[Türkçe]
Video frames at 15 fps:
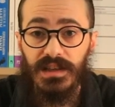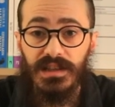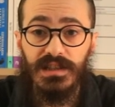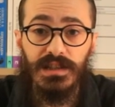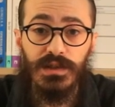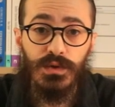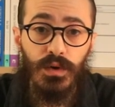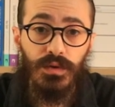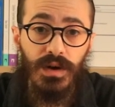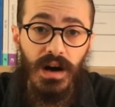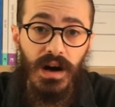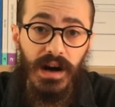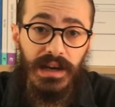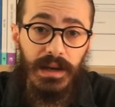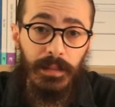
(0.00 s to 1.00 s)
2 yıl
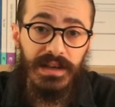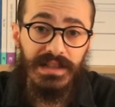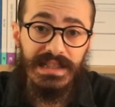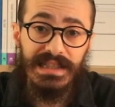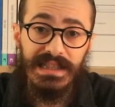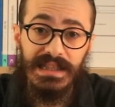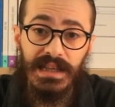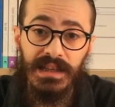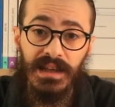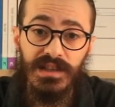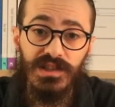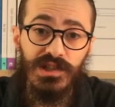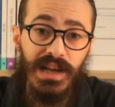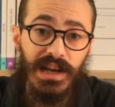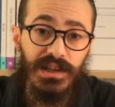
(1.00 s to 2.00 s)
sonra aile meclisinde
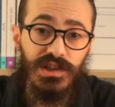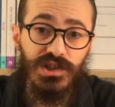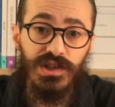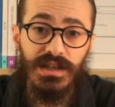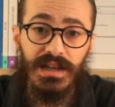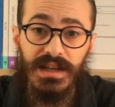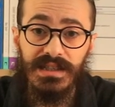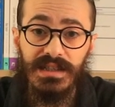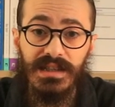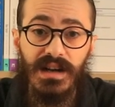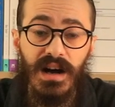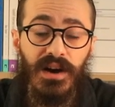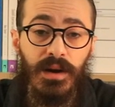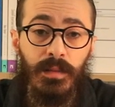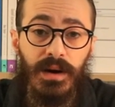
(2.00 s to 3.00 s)
denizciler için yazdığı
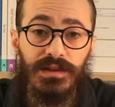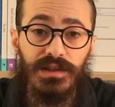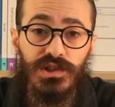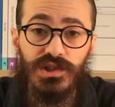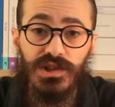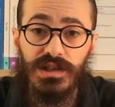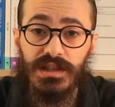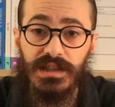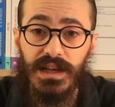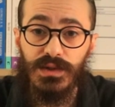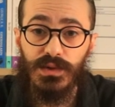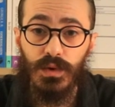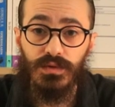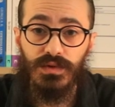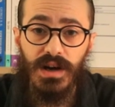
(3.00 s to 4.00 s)
kahramanlık şiirinden
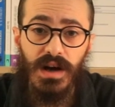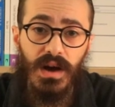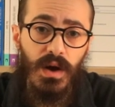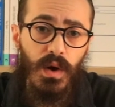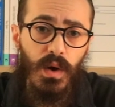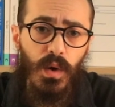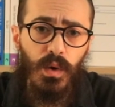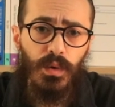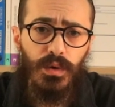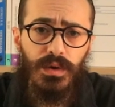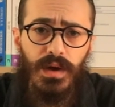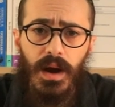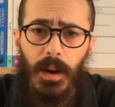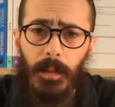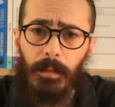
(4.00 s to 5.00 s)
sonra
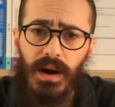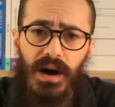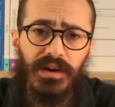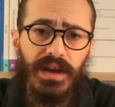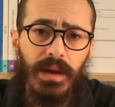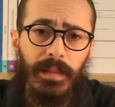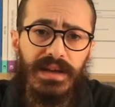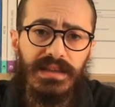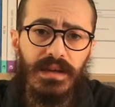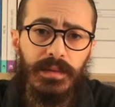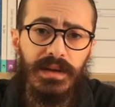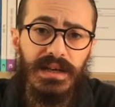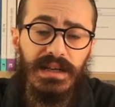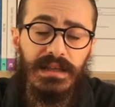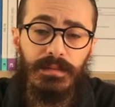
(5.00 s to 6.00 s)
onun Bahriye
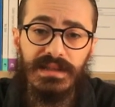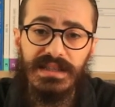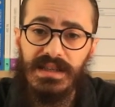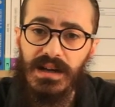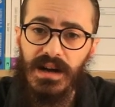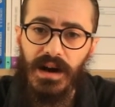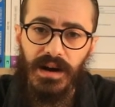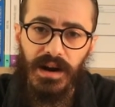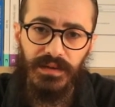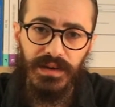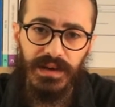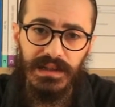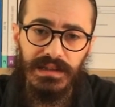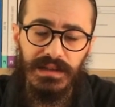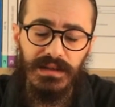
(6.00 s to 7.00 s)
Mektebi'ne gitmesine karar
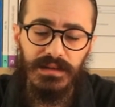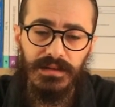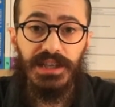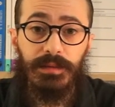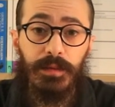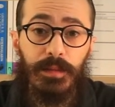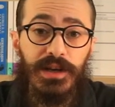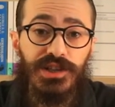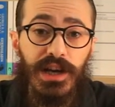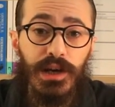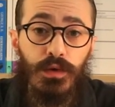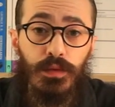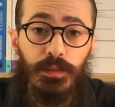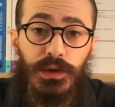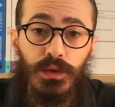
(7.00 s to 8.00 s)
verildi. 25
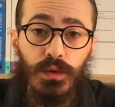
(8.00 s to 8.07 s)
Eylül